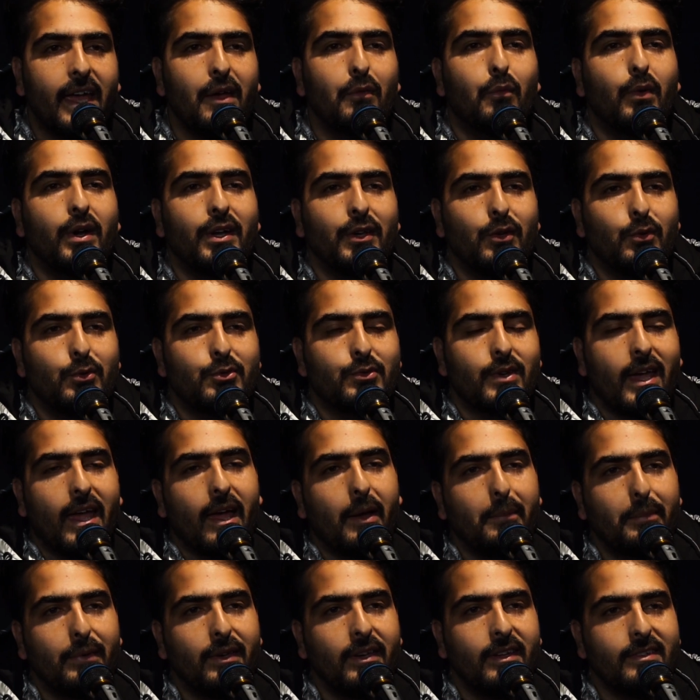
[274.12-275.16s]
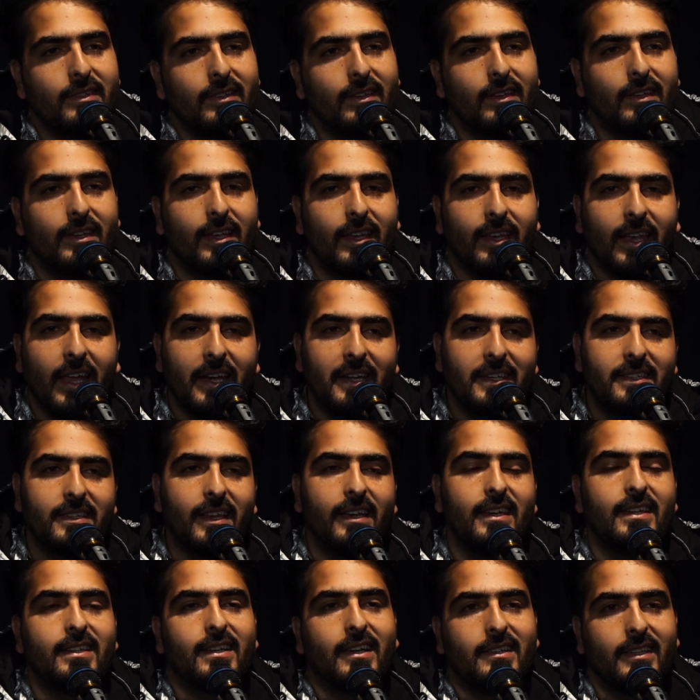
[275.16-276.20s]
टाइम वट यूज टू हैपन इज कि लाइट
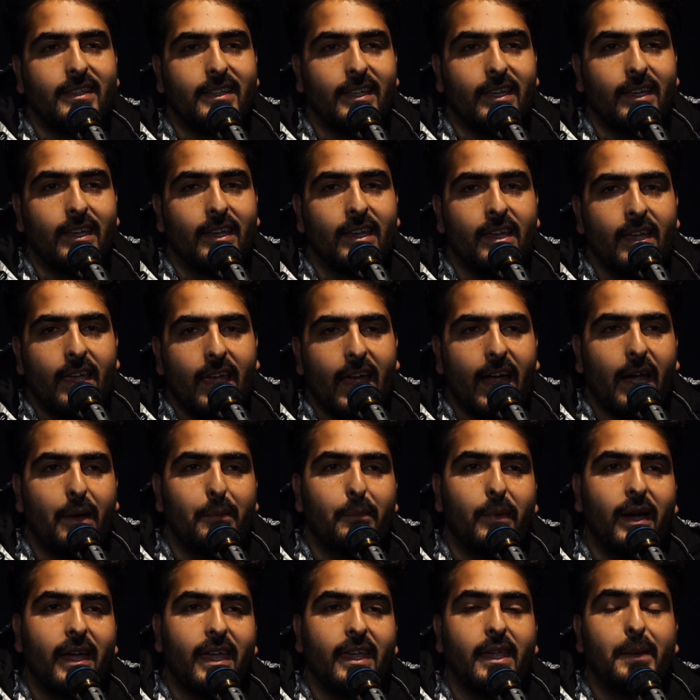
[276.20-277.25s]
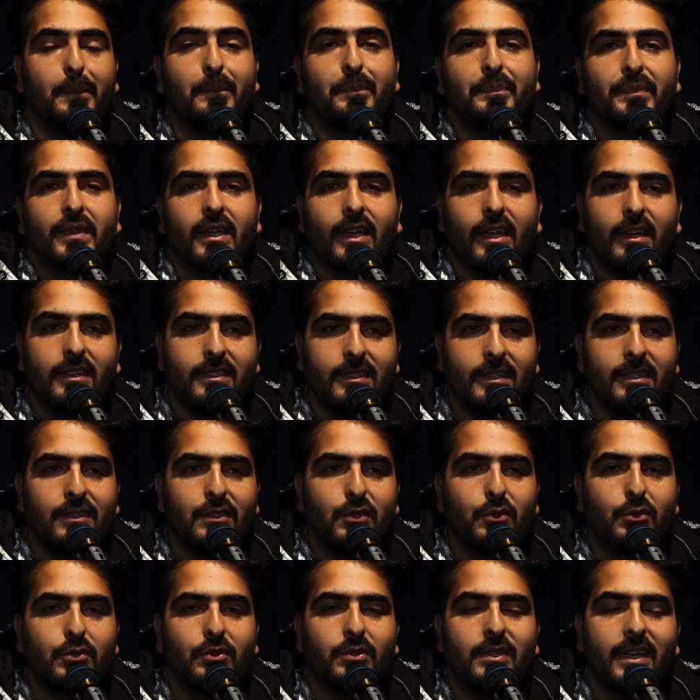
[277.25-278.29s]
चली जाती थी एंड माई कजिन
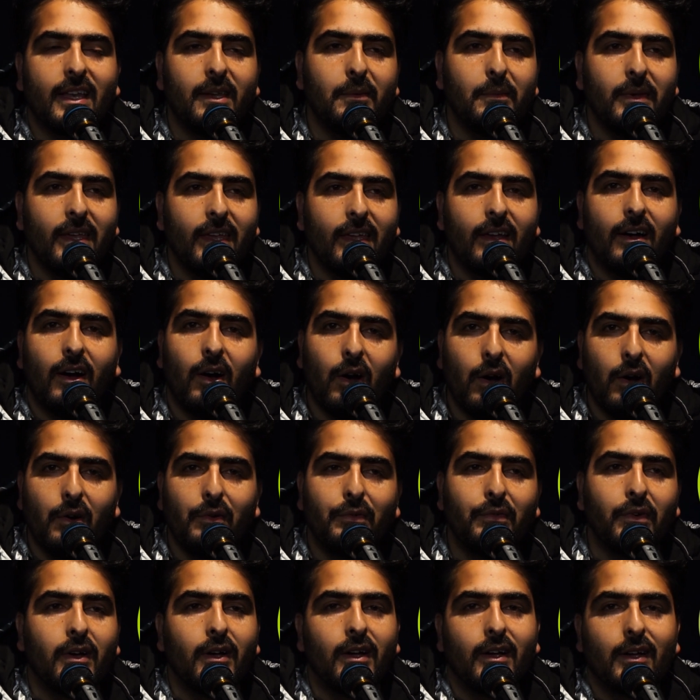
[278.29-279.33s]
यूज टू टेल मी ओ